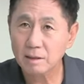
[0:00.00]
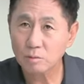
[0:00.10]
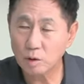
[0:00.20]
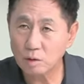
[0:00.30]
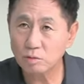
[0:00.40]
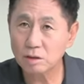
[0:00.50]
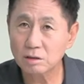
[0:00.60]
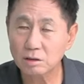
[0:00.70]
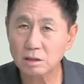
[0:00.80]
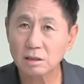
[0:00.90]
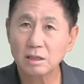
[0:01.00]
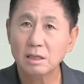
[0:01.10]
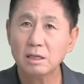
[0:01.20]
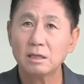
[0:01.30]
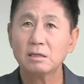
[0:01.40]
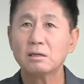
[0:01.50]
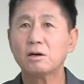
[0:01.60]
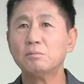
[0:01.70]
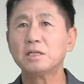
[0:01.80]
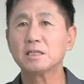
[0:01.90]
외국인들은 그
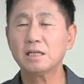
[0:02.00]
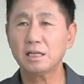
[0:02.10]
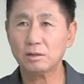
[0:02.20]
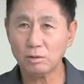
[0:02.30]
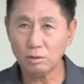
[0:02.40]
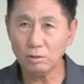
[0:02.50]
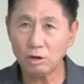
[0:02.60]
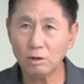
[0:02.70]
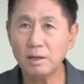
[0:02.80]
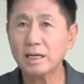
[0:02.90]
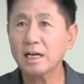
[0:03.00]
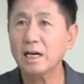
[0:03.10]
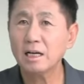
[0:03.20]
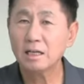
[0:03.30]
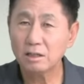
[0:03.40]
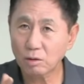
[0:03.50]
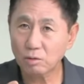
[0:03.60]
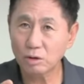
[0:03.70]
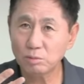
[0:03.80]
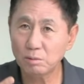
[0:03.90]
검색대에서 꼼꼼하게
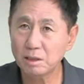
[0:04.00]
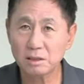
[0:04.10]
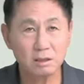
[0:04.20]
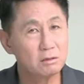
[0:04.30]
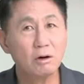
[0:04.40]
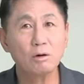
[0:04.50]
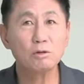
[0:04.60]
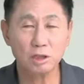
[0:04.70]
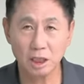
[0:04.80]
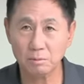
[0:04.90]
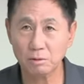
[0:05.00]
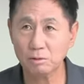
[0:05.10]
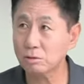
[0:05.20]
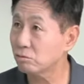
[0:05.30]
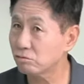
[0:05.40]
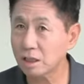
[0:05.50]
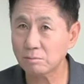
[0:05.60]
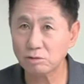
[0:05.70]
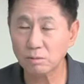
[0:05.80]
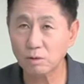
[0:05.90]
여권 보면서 얼굴 쳐다보고 너
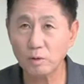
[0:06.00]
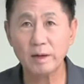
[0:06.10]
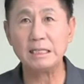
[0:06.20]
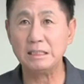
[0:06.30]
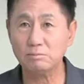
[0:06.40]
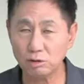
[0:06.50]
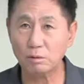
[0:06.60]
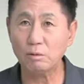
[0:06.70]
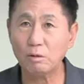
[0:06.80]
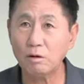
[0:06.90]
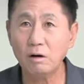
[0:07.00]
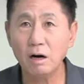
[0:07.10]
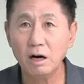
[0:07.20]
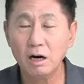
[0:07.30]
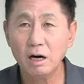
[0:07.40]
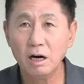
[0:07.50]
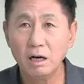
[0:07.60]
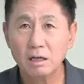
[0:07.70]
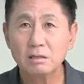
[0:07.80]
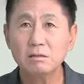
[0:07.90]
누구냐 물어보고 왜 왔니 물어보고 어?
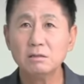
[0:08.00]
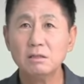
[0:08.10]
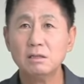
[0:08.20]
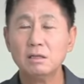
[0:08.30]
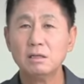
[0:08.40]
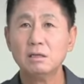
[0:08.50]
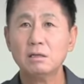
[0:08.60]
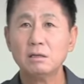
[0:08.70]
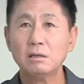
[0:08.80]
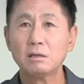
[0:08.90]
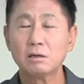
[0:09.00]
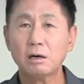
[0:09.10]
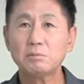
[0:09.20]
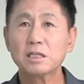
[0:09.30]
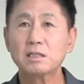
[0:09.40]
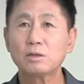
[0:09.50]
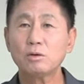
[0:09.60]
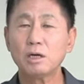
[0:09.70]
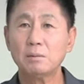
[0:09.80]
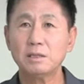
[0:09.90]
그 검색대를
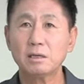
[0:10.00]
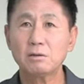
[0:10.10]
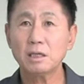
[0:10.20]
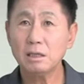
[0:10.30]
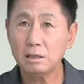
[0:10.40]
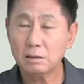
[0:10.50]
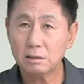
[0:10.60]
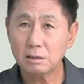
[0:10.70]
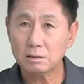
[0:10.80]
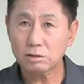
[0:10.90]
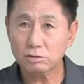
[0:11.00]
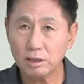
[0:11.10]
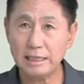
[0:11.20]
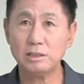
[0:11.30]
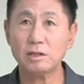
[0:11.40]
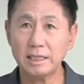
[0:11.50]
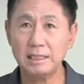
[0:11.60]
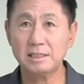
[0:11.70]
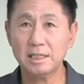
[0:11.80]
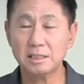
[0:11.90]
통과합니다. 거기는 특수 레이저가 다
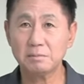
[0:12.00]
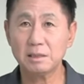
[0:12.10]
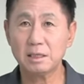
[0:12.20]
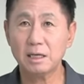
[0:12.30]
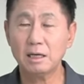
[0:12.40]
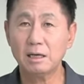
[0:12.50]
있지 않습니까?